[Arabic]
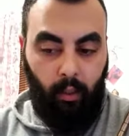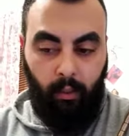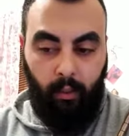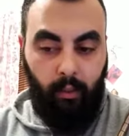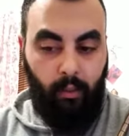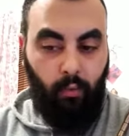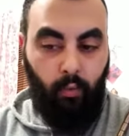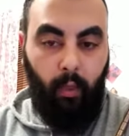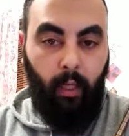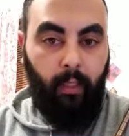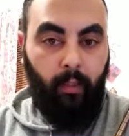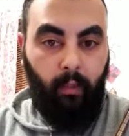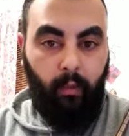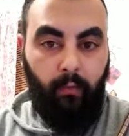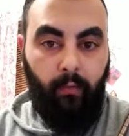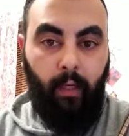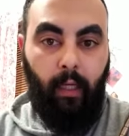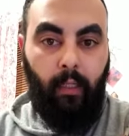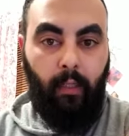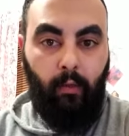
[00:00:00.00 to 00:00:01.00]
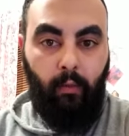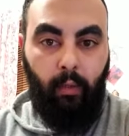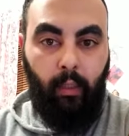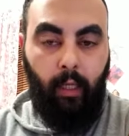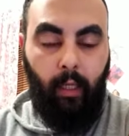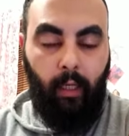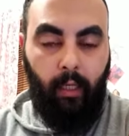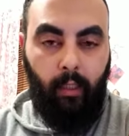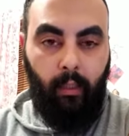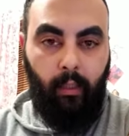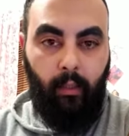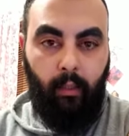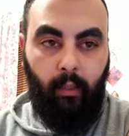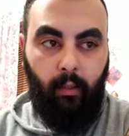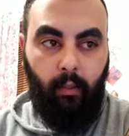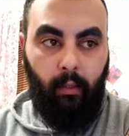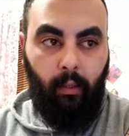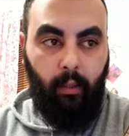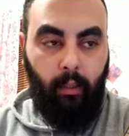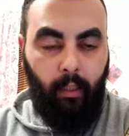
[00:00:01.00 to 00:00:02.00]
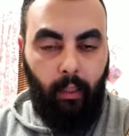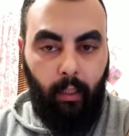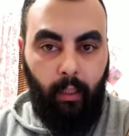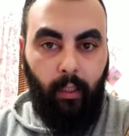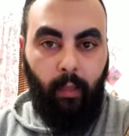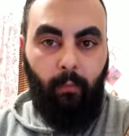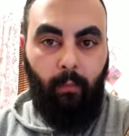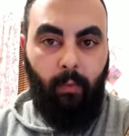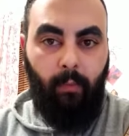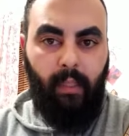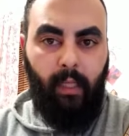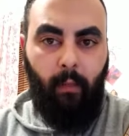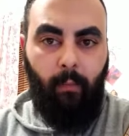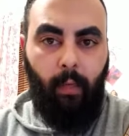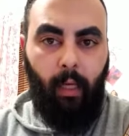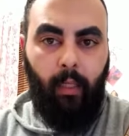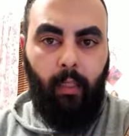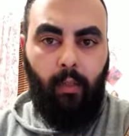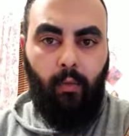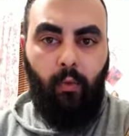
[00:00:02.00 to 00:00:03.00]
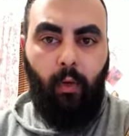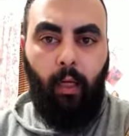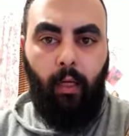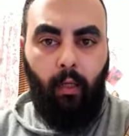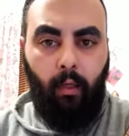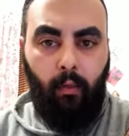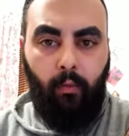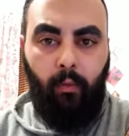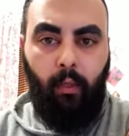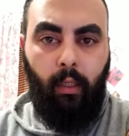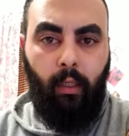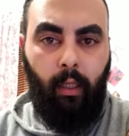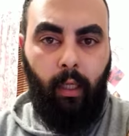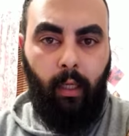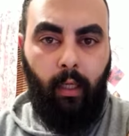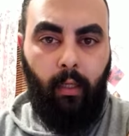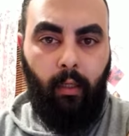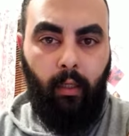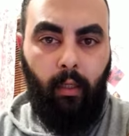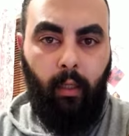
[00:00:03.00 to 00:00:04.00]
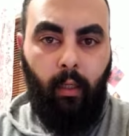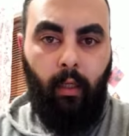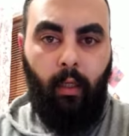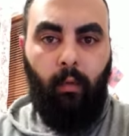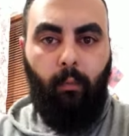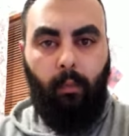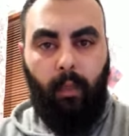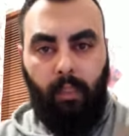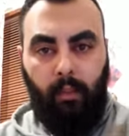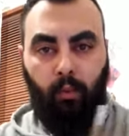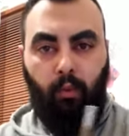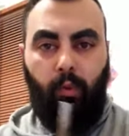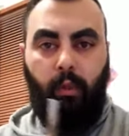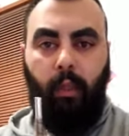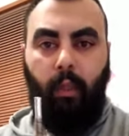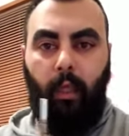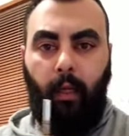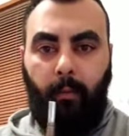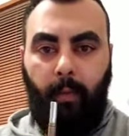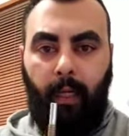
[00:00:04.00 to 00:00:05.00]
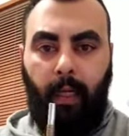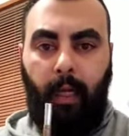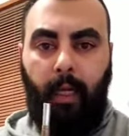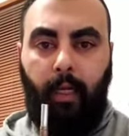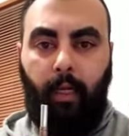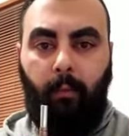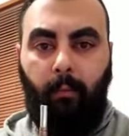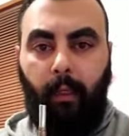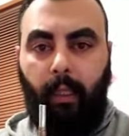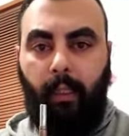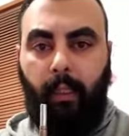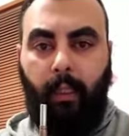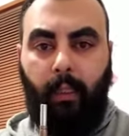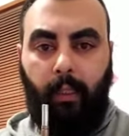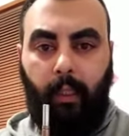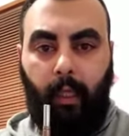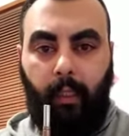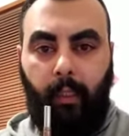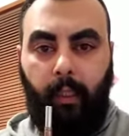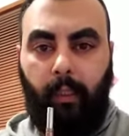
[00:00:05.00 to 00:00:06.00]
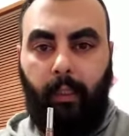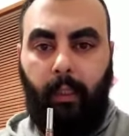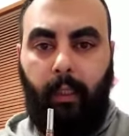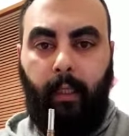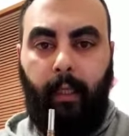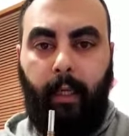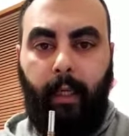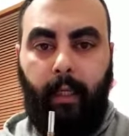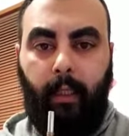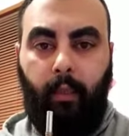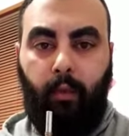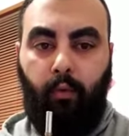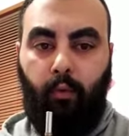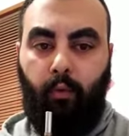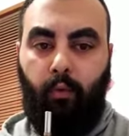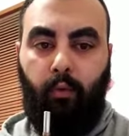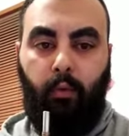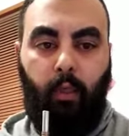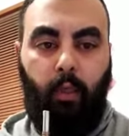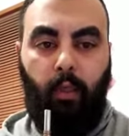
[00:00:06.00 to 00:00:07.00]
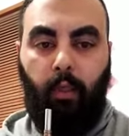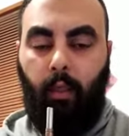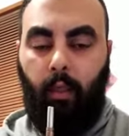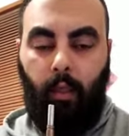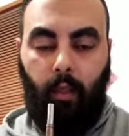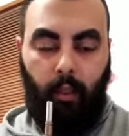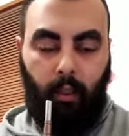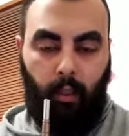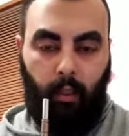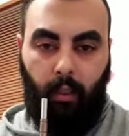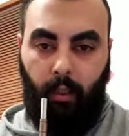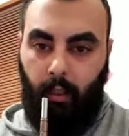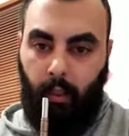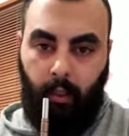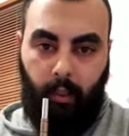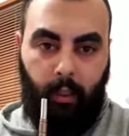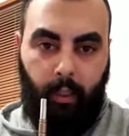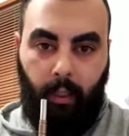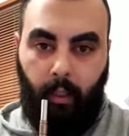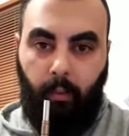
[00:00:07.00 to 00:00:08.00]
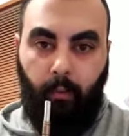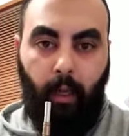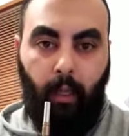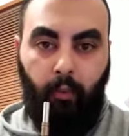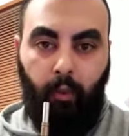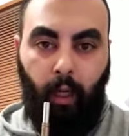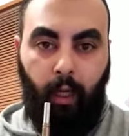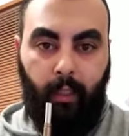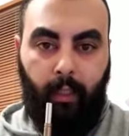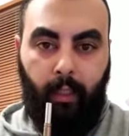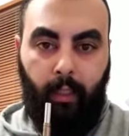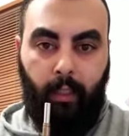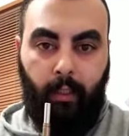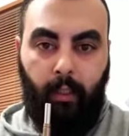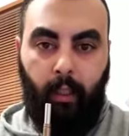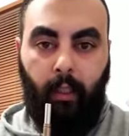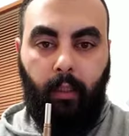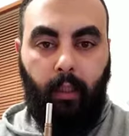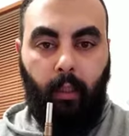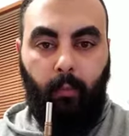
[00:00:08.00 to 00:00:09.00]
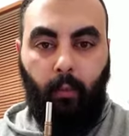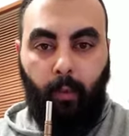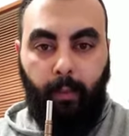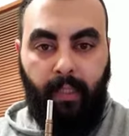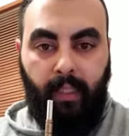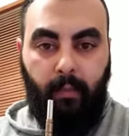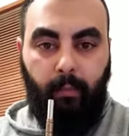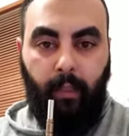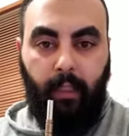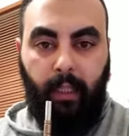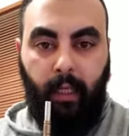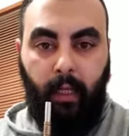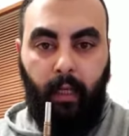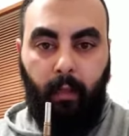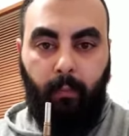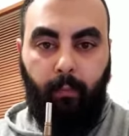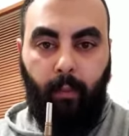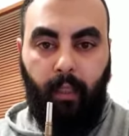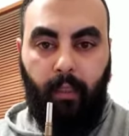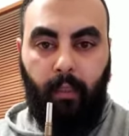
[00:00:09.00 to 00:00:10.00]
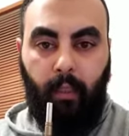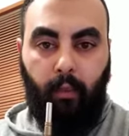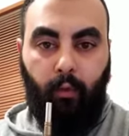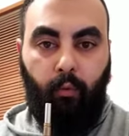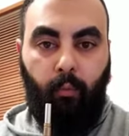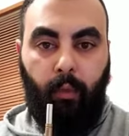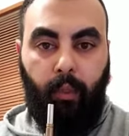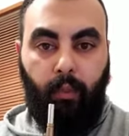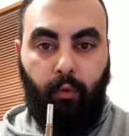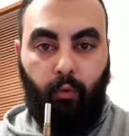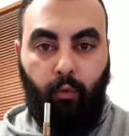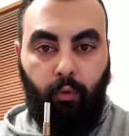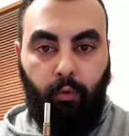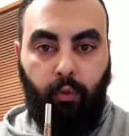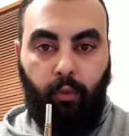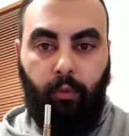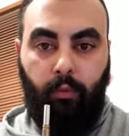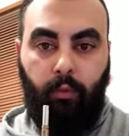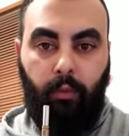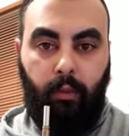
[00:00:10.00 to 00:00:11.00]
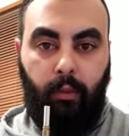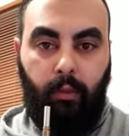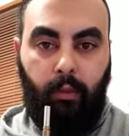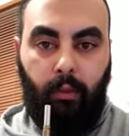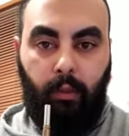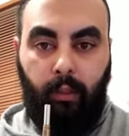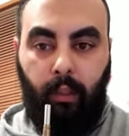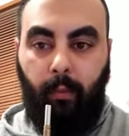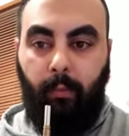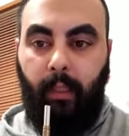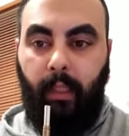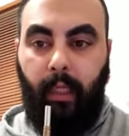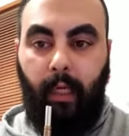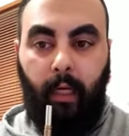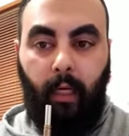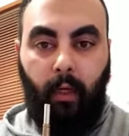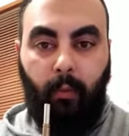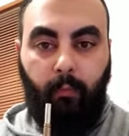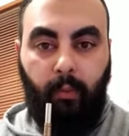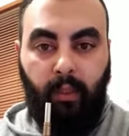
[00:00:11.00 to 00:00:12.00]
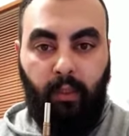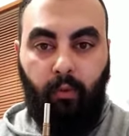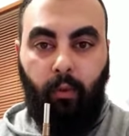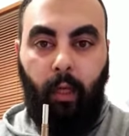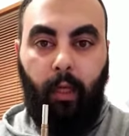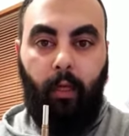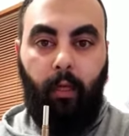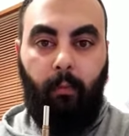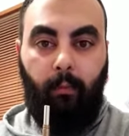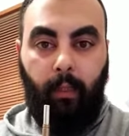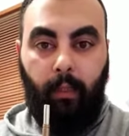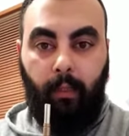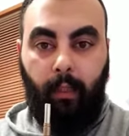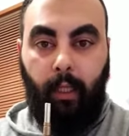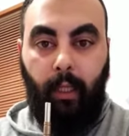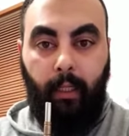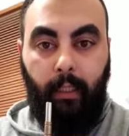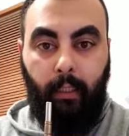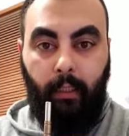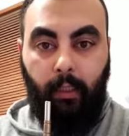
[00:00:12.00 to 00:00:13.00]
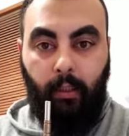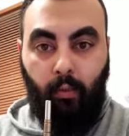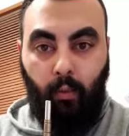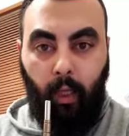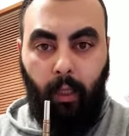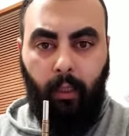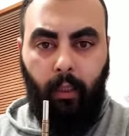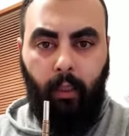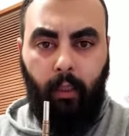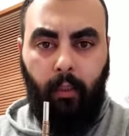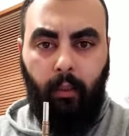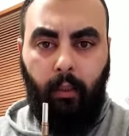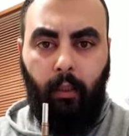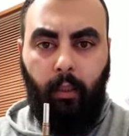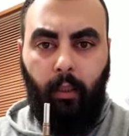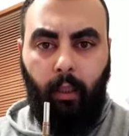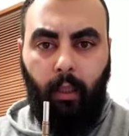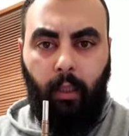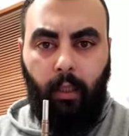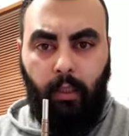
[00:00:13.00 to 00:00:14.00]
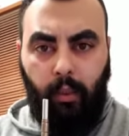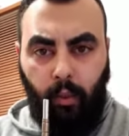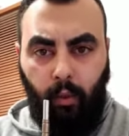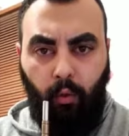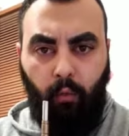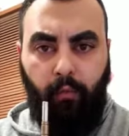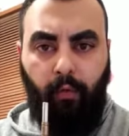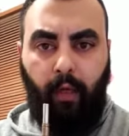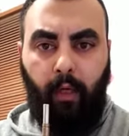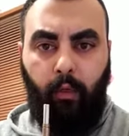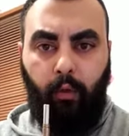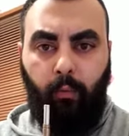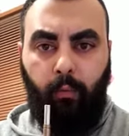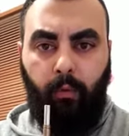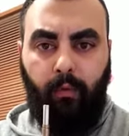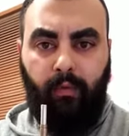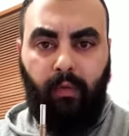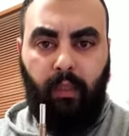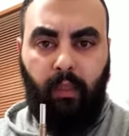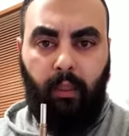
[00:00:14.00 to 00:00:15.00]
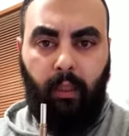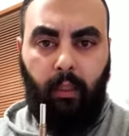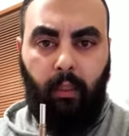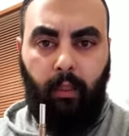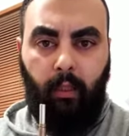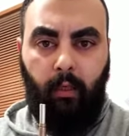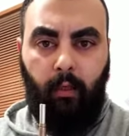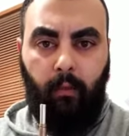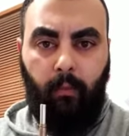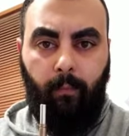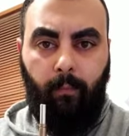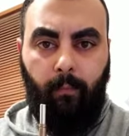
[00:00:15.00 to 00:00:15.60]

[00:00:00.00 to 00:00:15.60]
نسوان رفقاتي وإلى آخره كلنا بنمزح مع نسواننا وكلنا هيك بس توصل لمرحلة مرتك تعيط عليك و... يعني ما نو حكي هذا انت مو بس ما تخرب مرتك وما تكون صوص انت ما تخرب نسواننا ما تخلي نسواننا يصيروا يفكروا بنفس الطريقه